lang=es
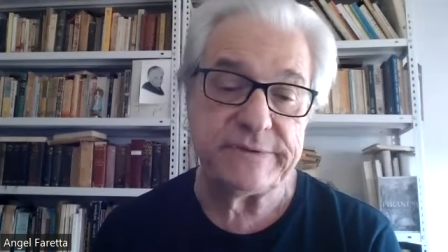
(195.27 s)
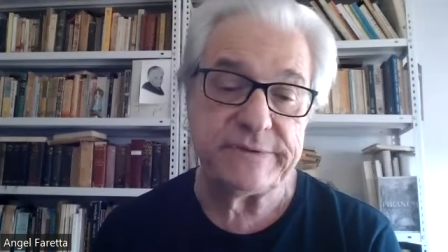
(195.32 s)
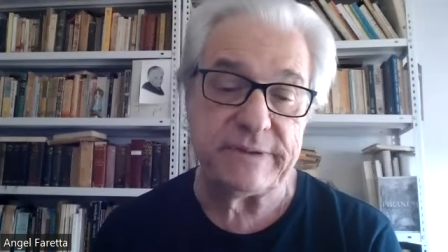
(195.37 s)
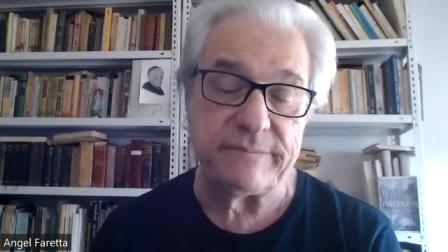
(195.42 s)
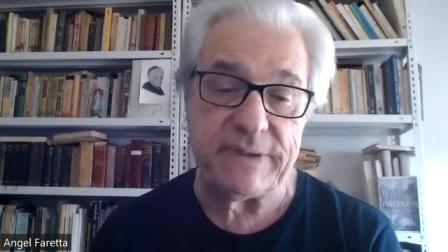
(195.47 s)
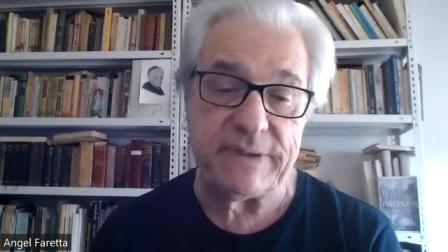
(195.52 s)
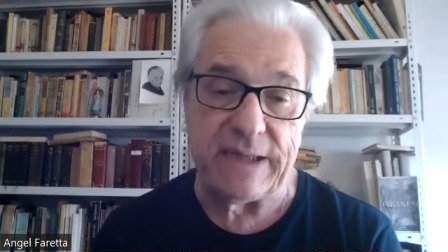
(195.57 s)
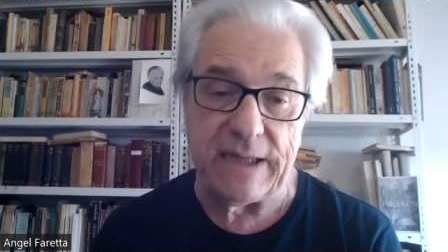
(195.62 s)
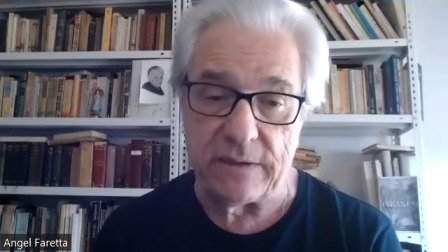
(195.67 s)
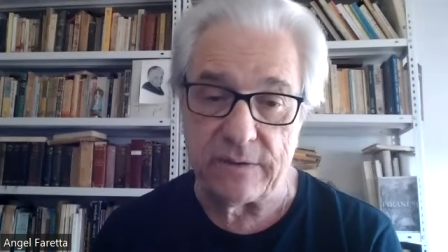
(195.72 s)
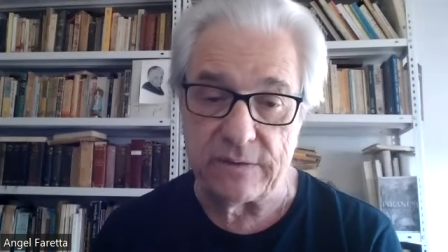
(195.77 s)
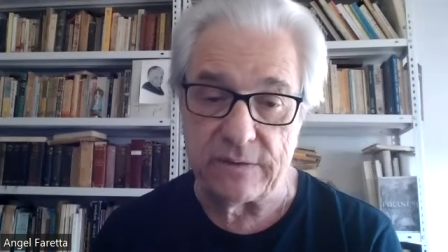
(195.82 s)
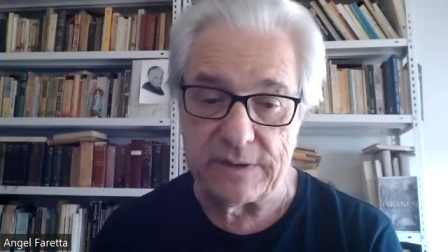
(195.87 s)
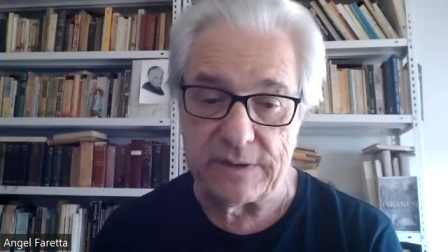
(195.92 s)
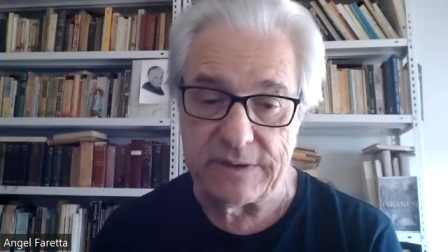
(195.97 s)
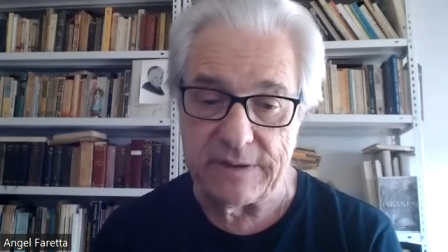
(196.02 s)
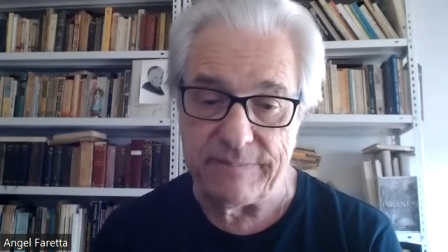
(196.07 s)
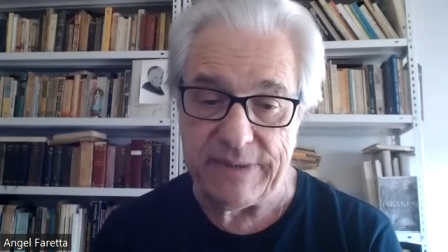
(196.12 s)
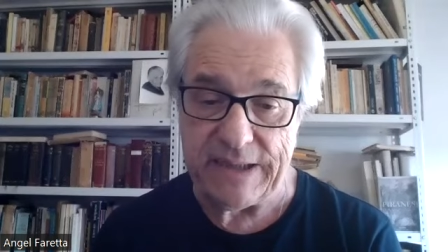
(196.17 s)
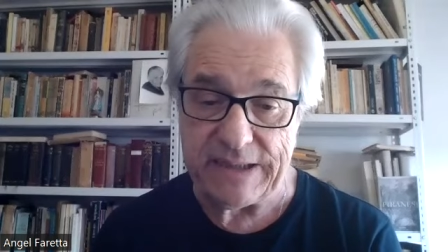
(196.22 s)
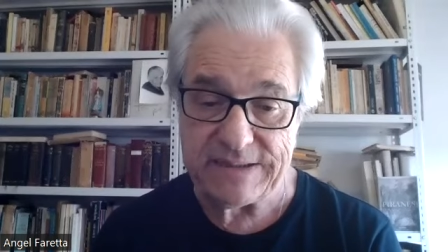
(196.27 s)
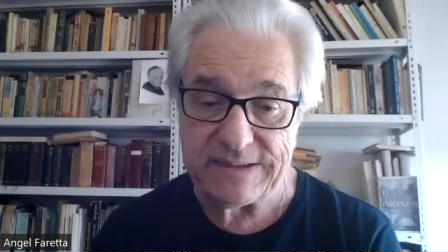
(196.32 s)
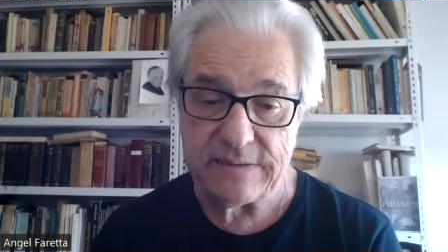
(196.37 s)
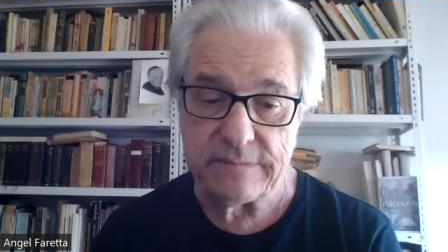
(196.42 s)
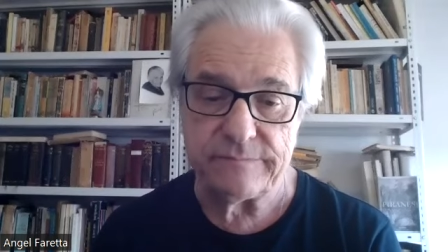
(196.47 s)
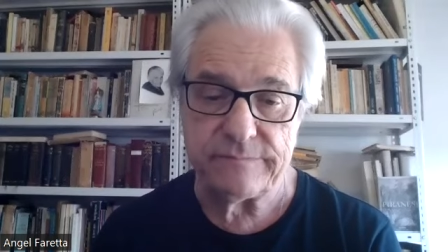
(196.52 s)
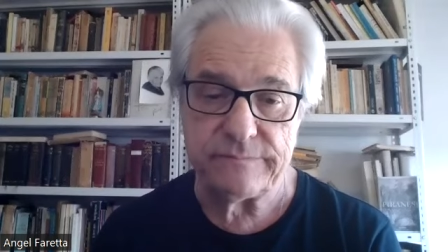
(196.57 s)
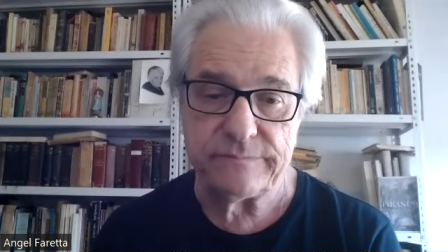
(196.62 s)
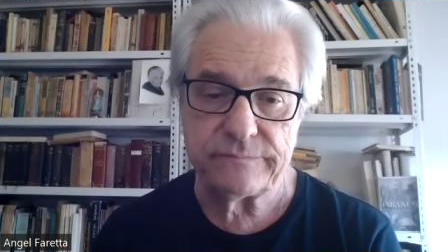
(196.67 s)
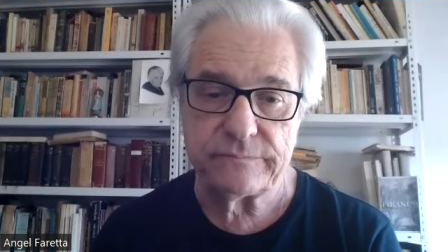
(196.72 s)
seminario de este
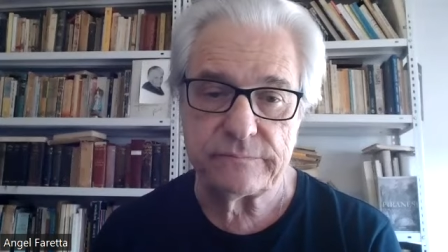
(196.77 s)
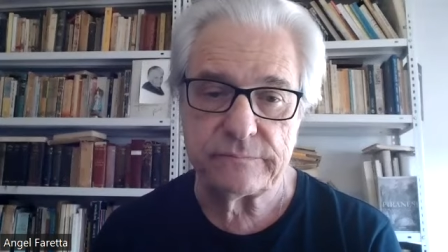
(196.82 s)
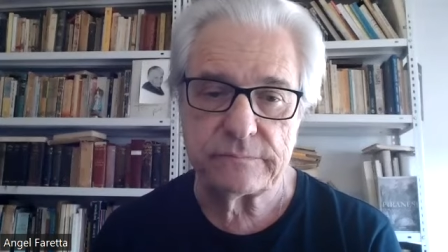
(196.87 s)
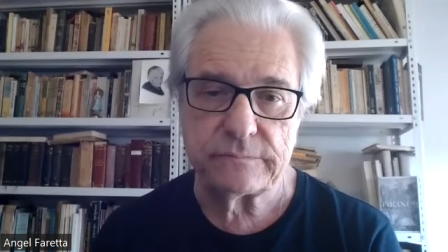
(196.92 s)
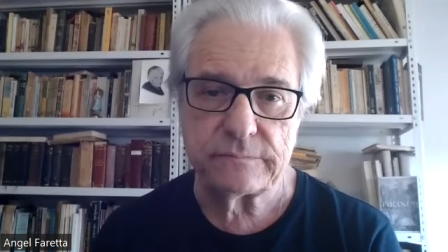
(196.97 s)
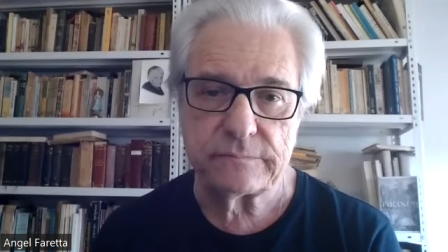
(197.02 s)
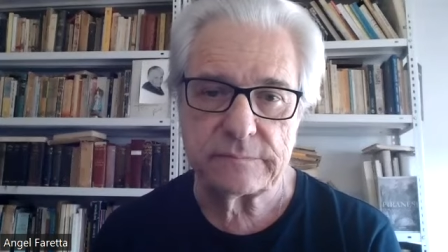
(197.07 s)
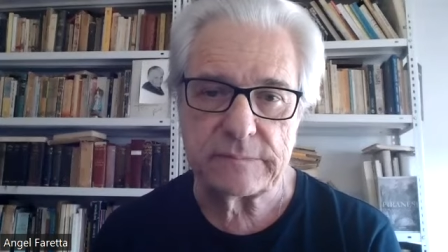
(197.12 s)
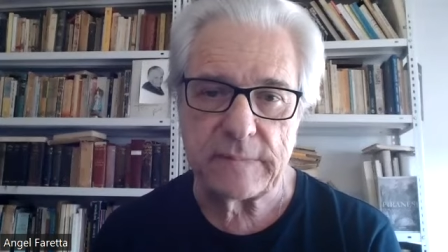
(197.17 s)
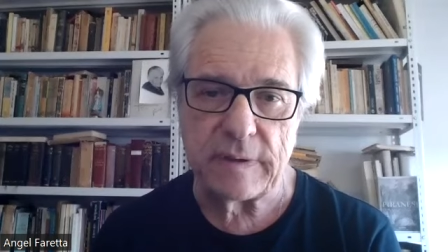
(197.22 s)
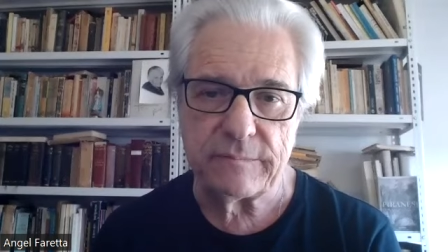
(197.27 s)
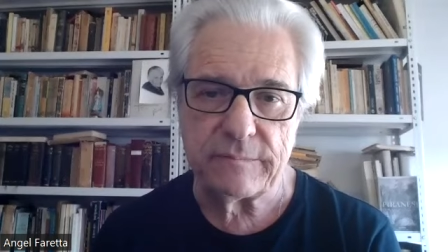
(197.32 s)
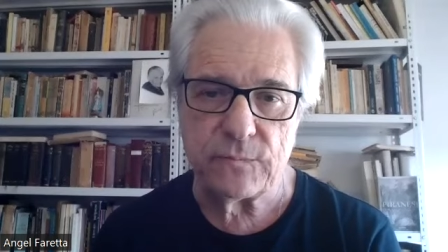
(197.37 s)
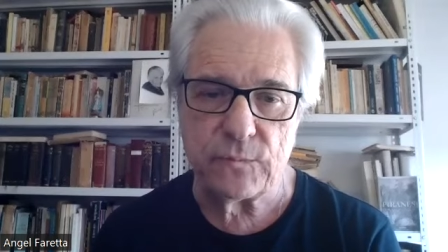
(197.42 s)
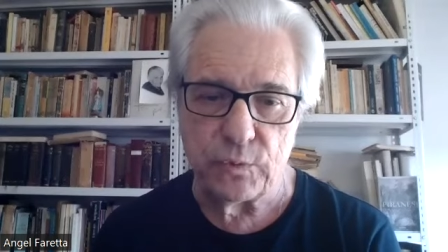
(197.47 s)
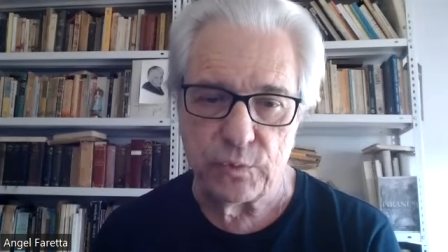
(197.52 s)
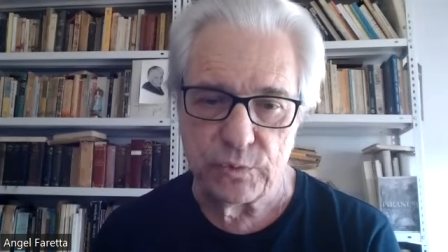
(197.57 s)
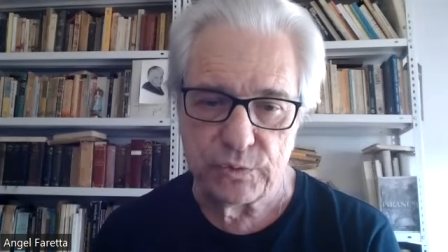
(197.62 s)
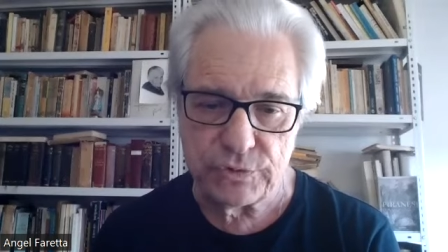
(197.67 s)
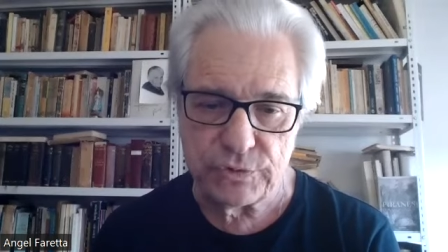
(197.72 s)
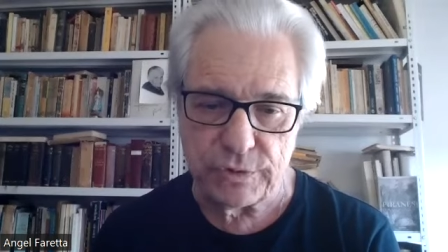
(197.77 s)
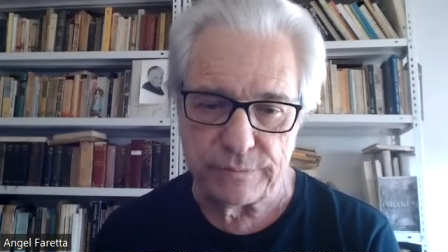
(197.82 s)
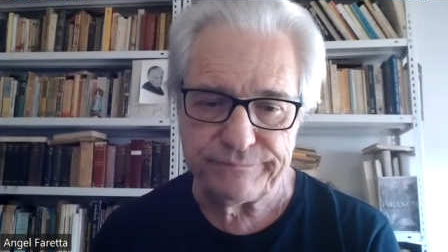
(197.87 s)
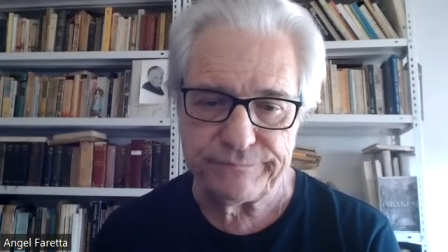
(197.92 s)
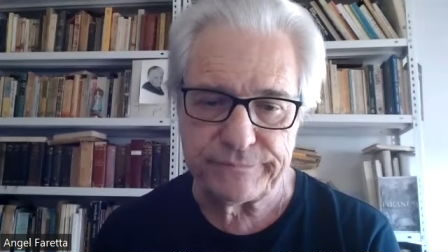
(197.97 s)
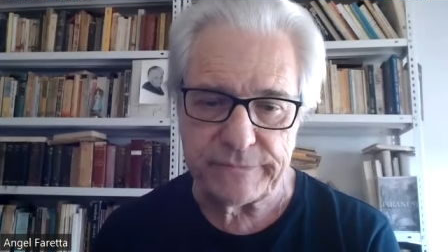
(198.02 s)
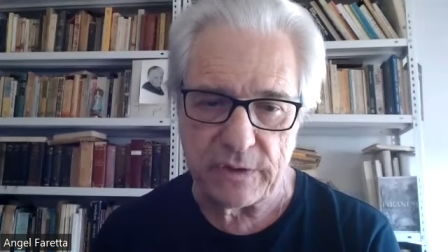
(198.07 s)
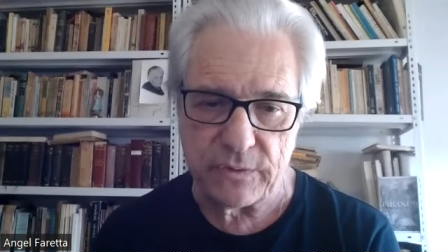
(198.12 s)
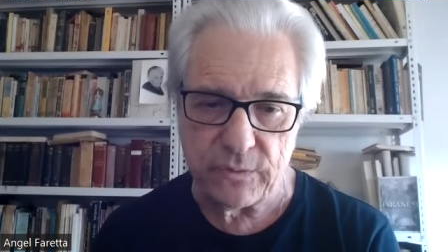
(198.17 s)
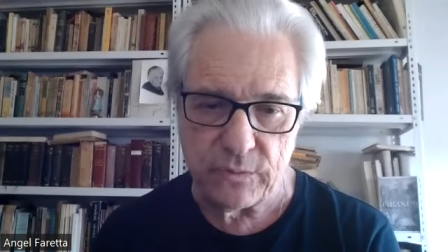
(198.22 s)
mes,
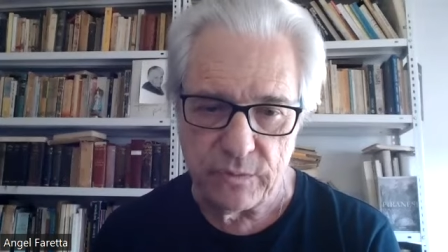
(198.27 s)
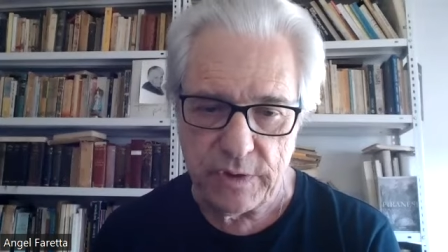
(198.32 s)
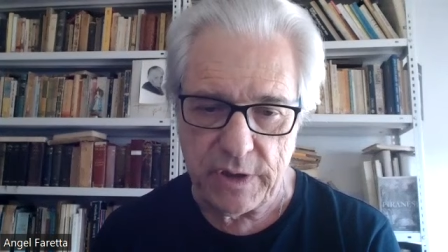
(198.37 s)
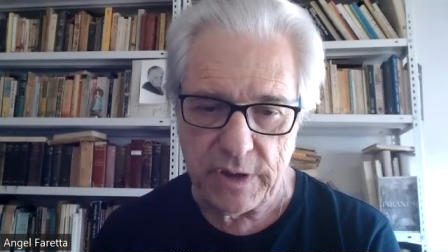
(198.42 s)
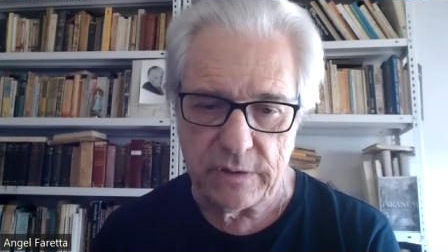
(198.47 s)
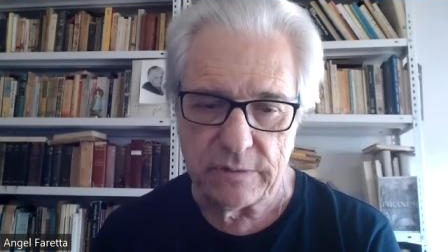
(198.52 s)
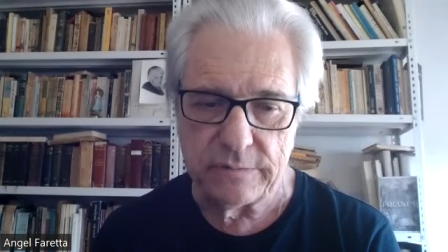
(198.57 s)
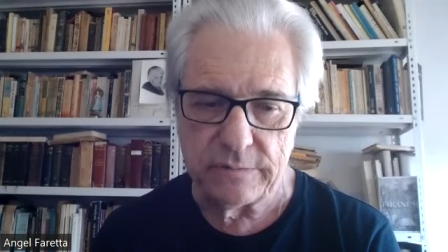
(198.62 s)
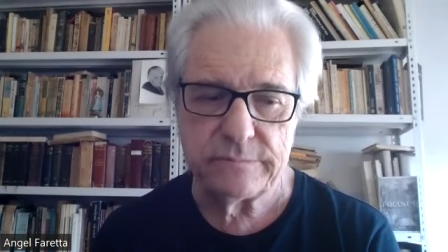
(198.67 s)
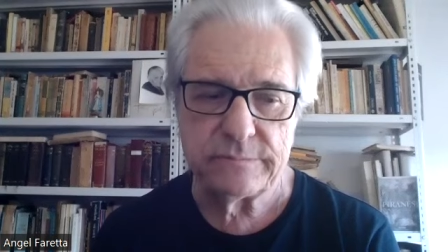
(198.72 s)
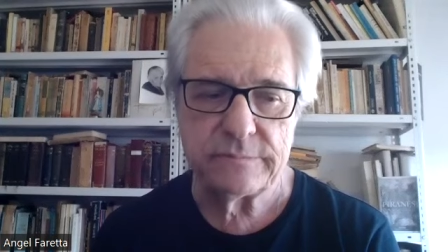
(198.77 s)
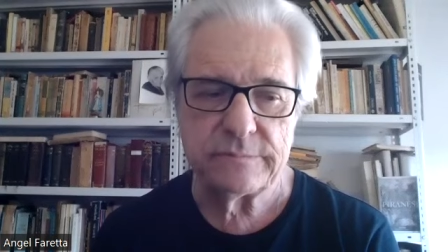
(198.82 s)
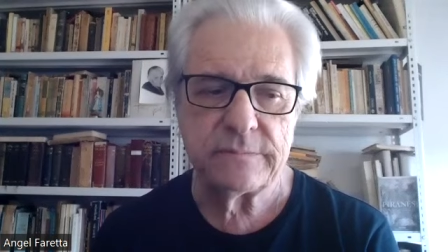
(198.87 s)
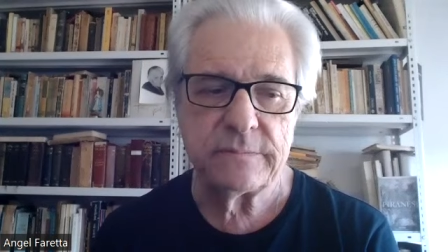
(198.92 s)
curso de junio,